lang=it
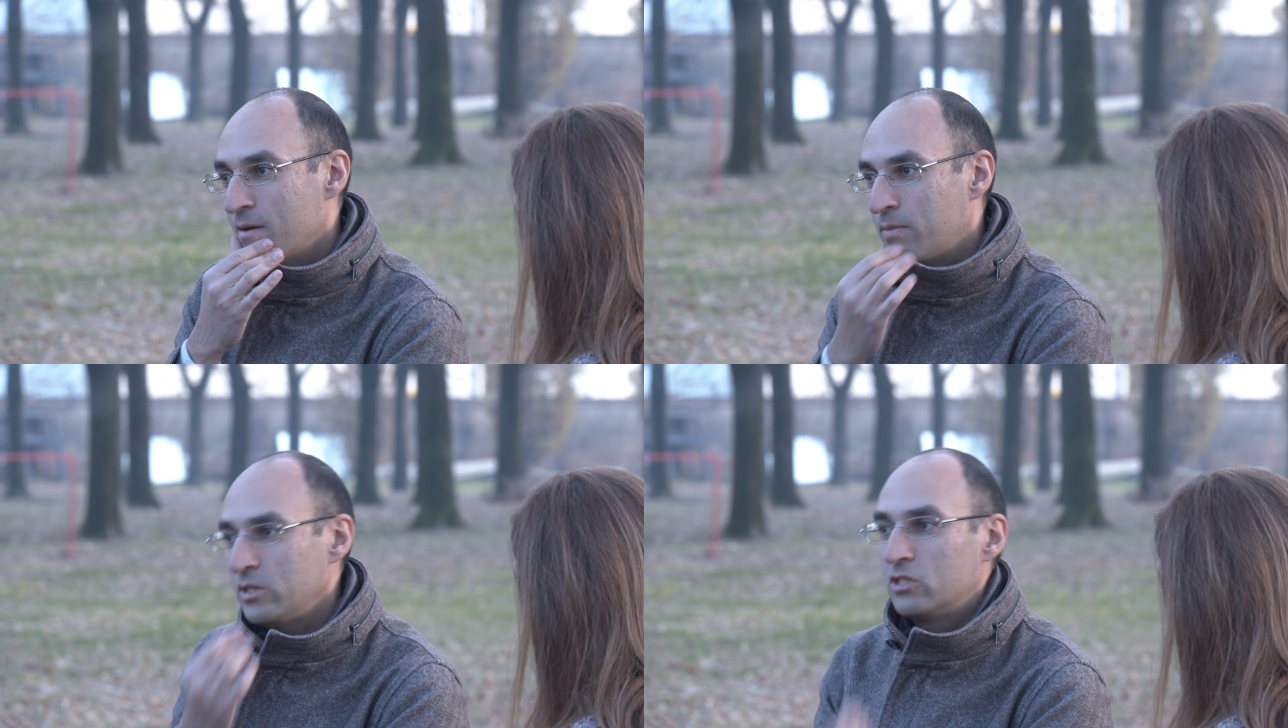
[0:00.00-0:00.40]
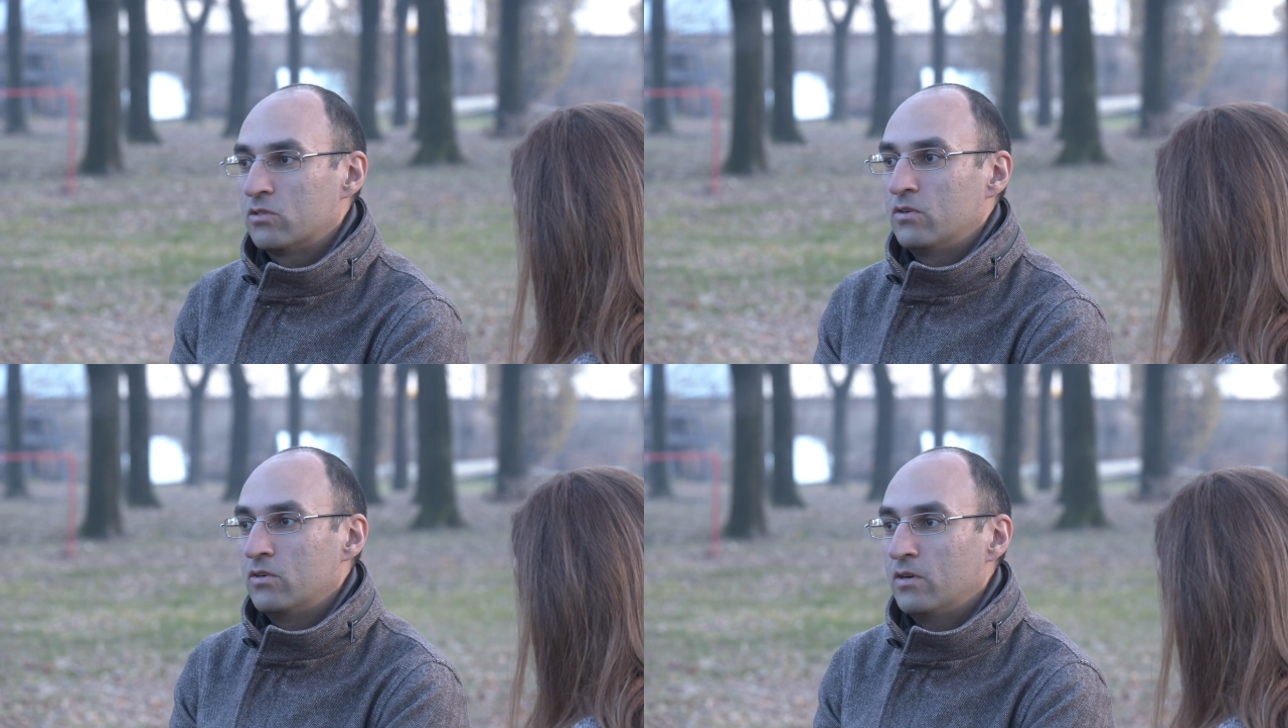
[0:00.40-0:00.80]
Poi ci
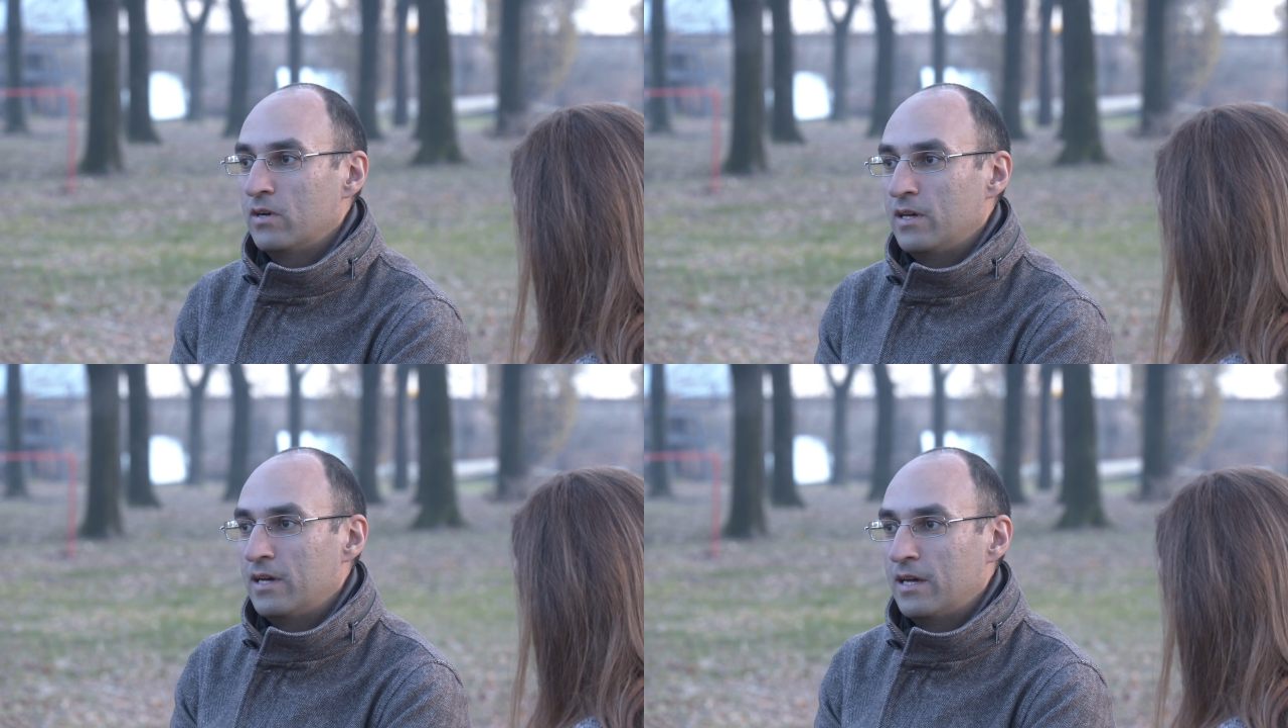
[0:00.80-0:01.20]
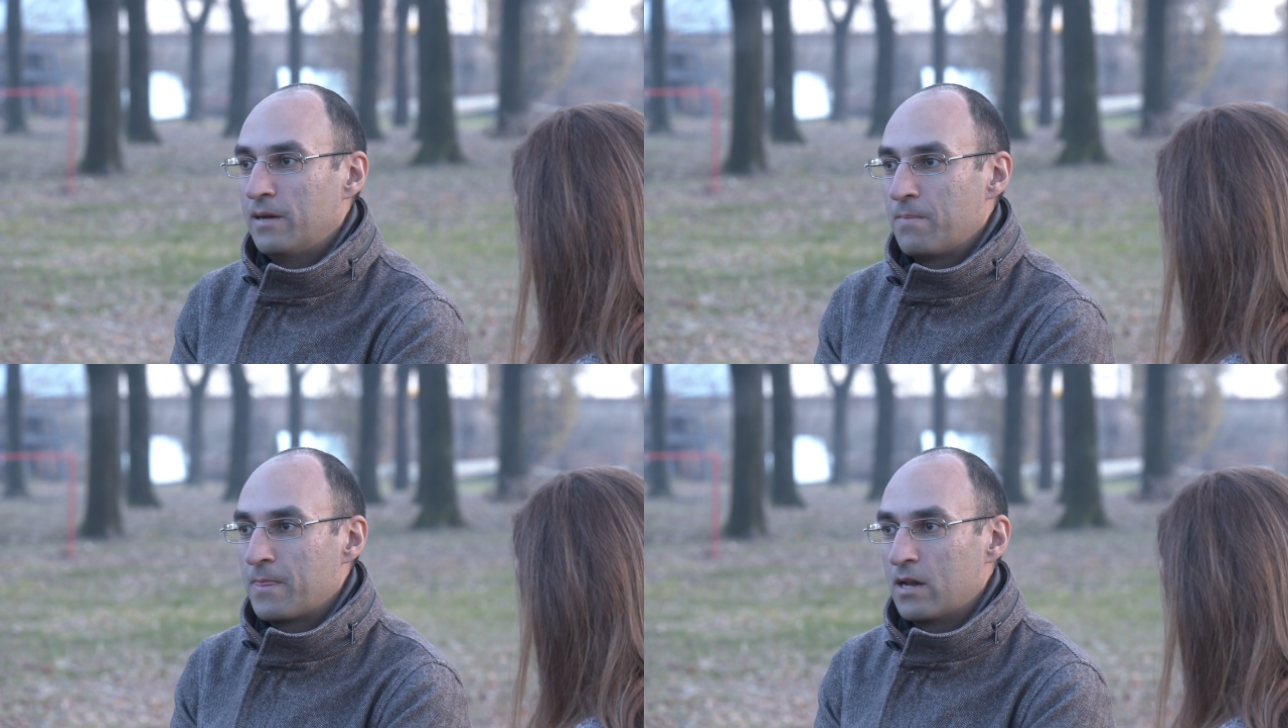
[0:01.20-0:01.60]
sono
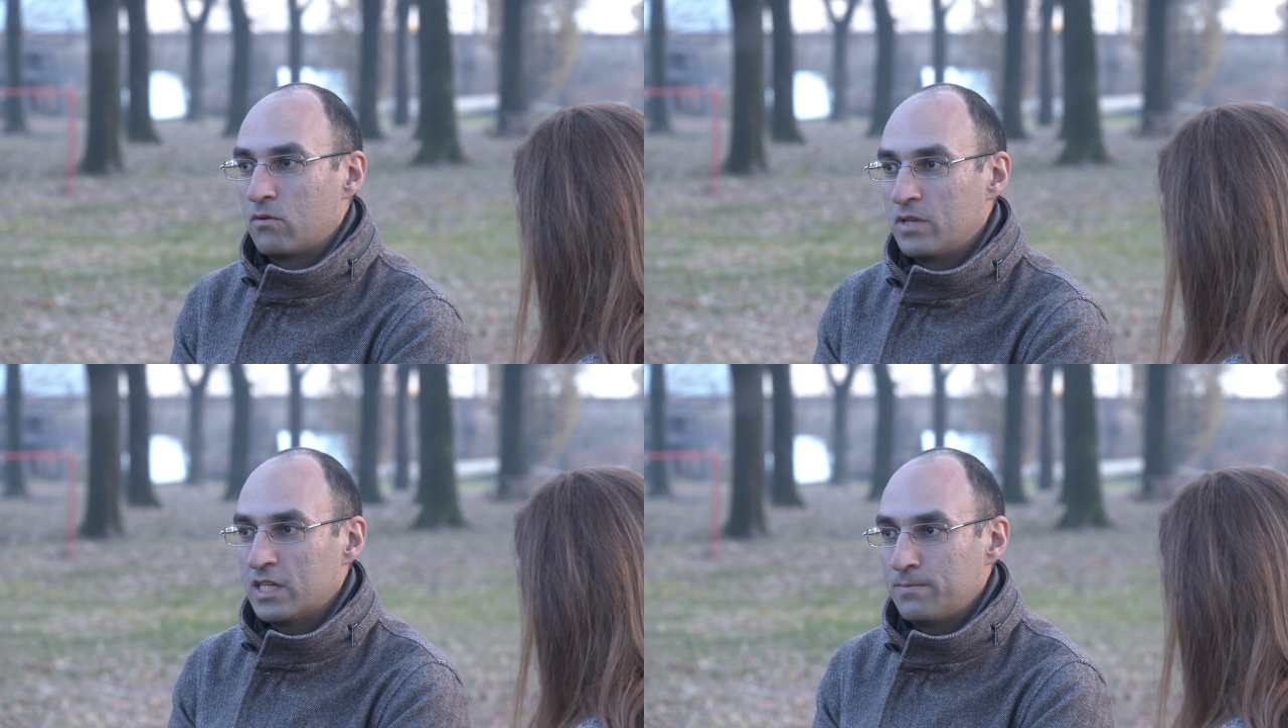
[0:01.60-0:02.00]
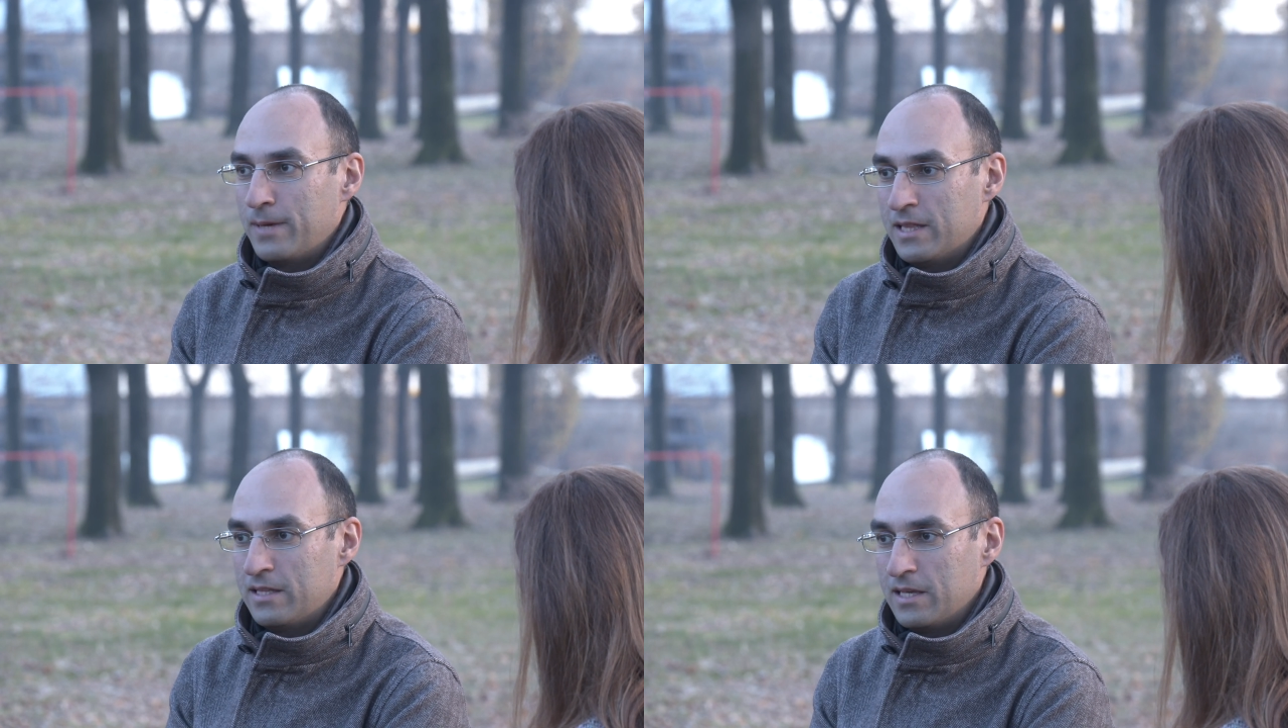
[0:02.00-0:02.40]
ehm, alcuni
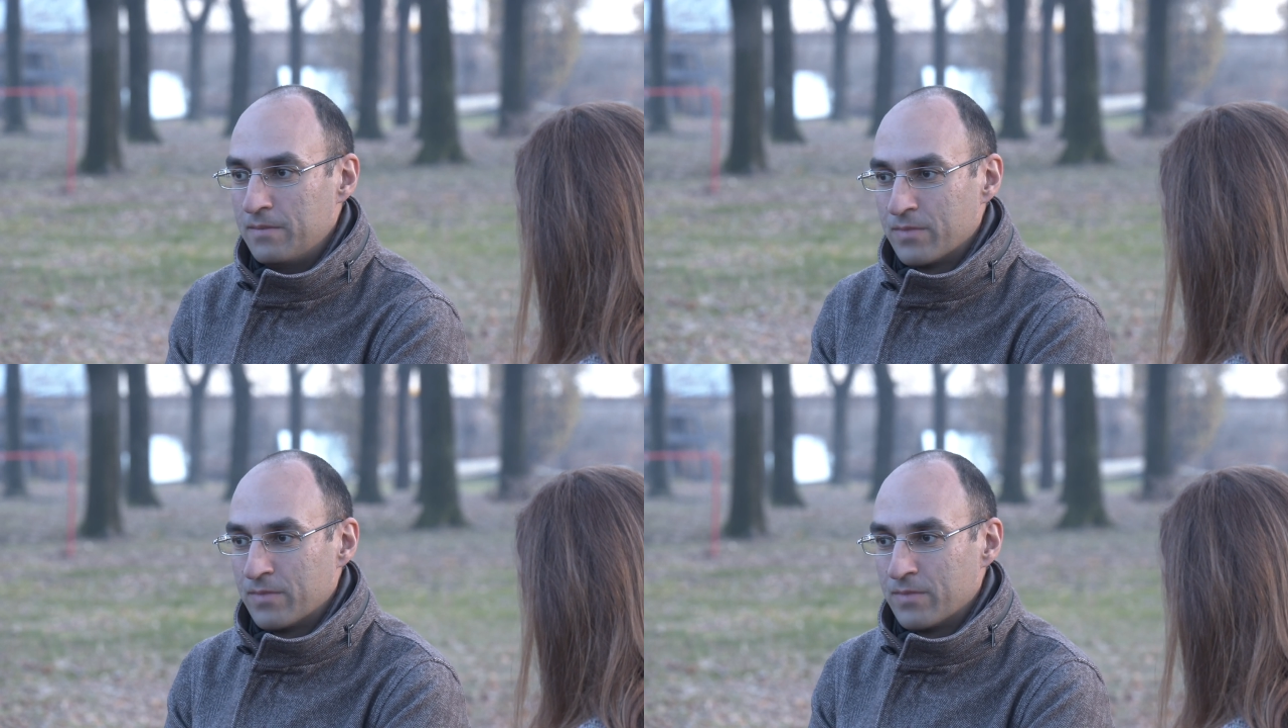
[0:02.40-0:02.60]
aspetti